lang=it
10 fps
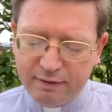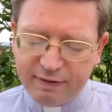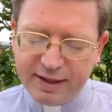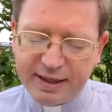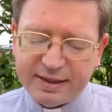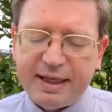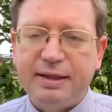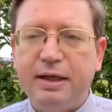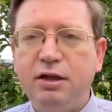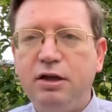Venne
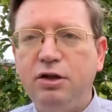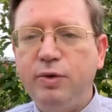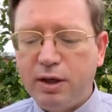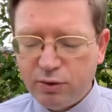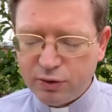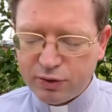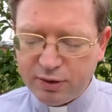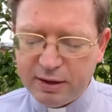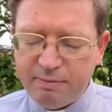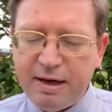arrestata il 2 agosto
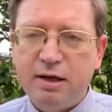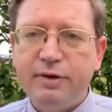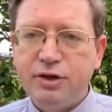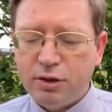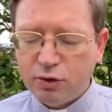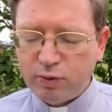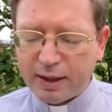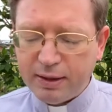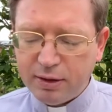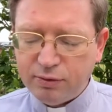del
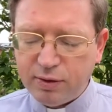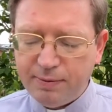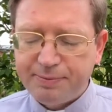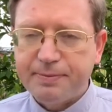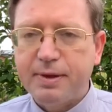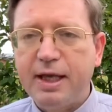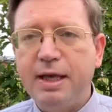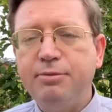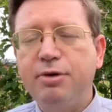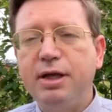1942 e
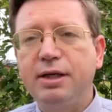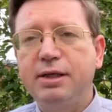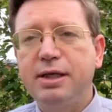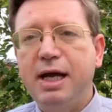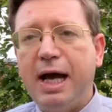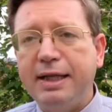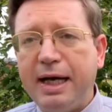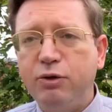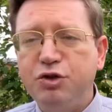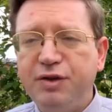morì ad
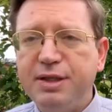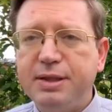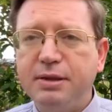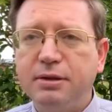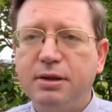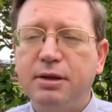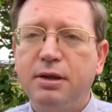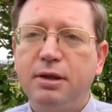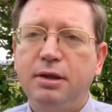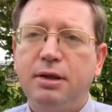Auschwitz
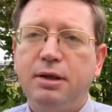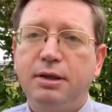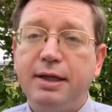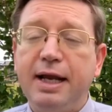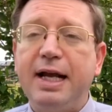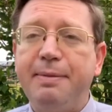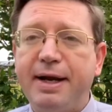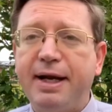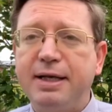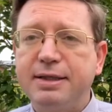nelle camere
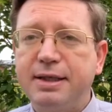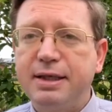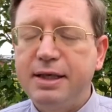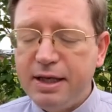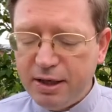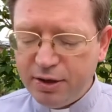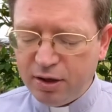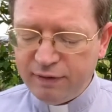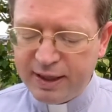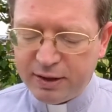a gas il
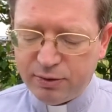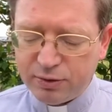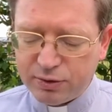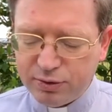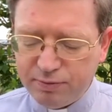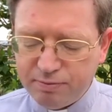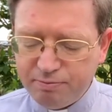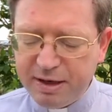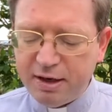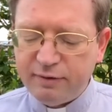9 agosto
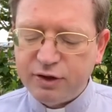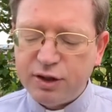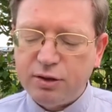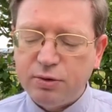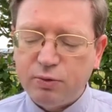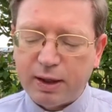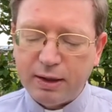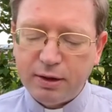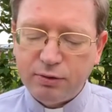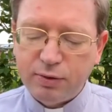
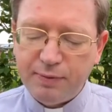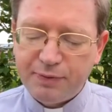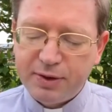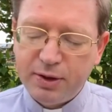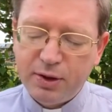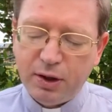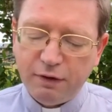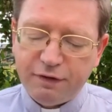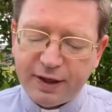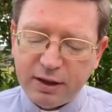1942,
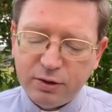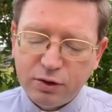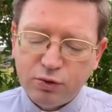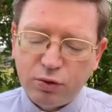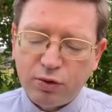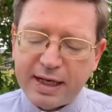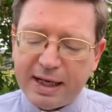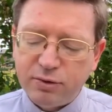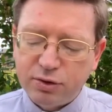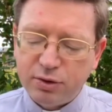offrendo il suo
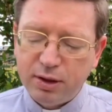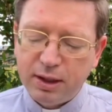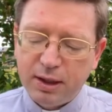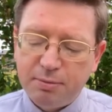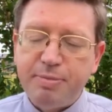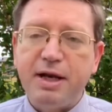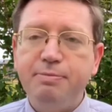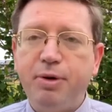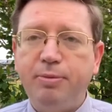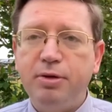olocausto per il
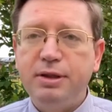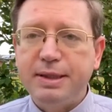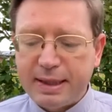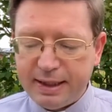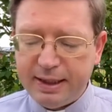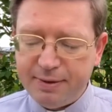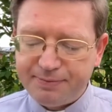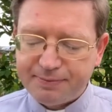popolo di Israele.